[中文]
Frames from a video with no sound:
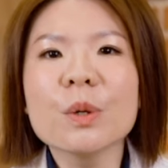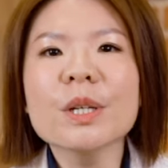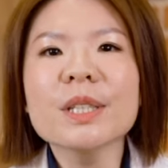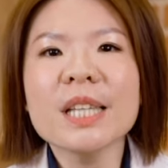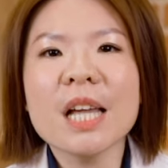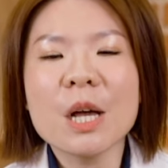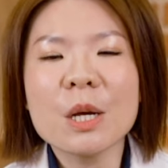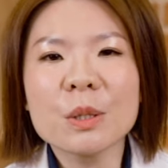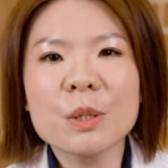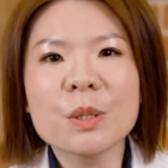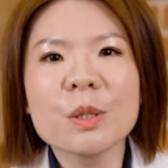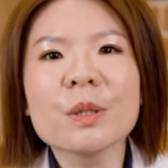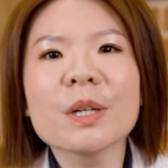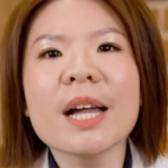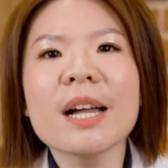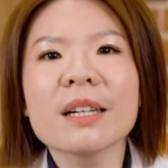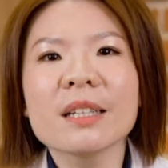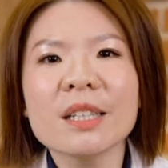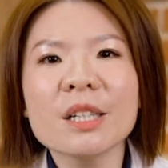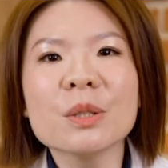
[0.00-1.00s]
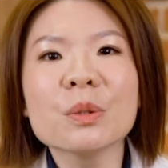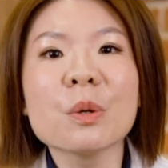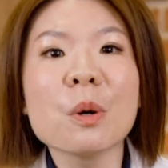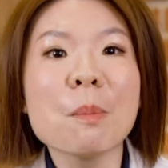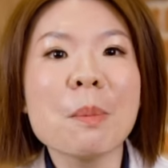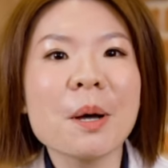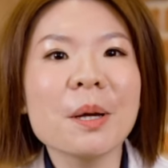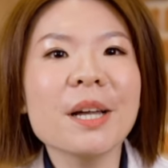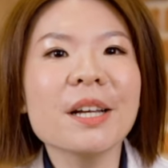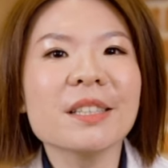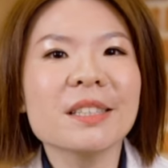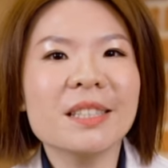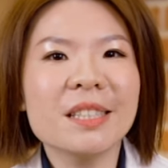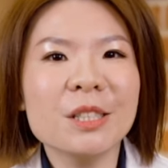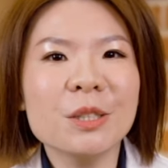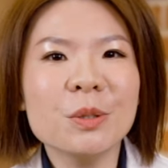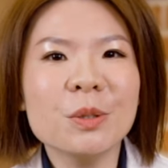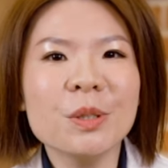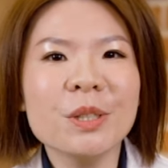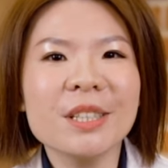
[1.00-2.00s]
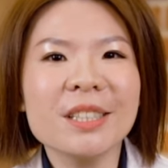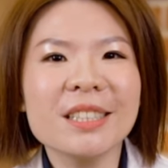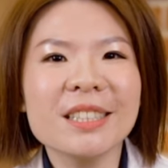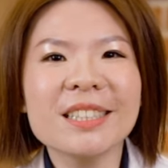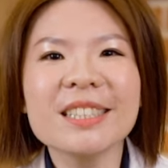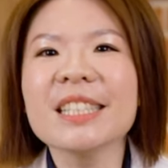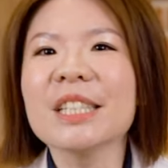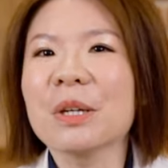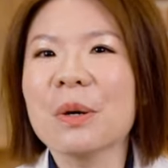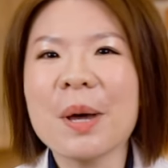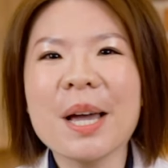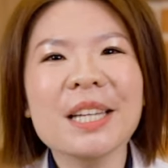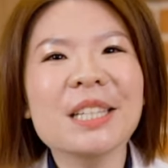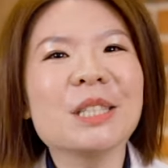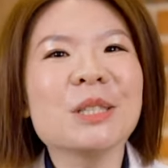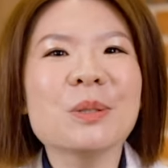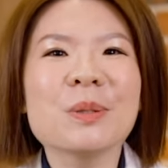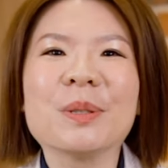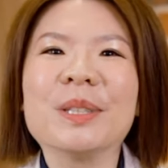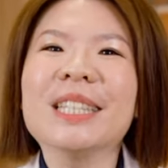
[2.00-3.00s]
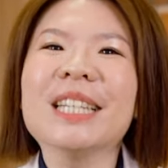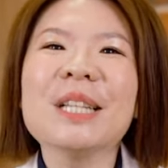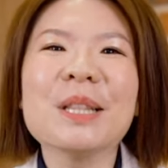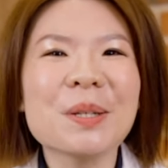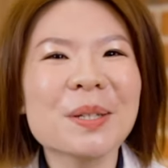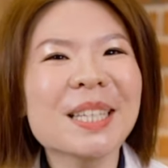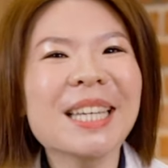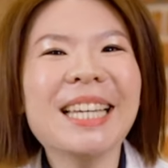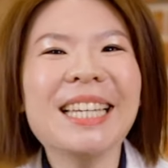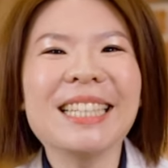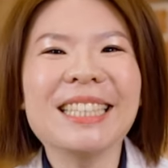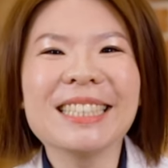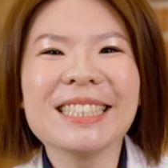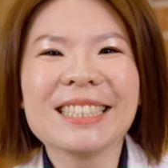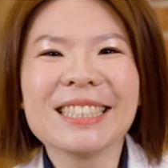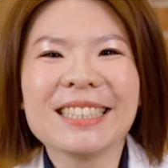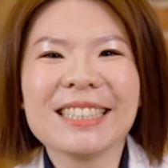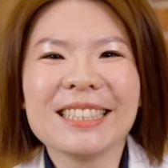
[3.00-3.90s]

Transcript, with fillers: 果想要收看更多保养资讯，请欢迎锁定 LOOKin。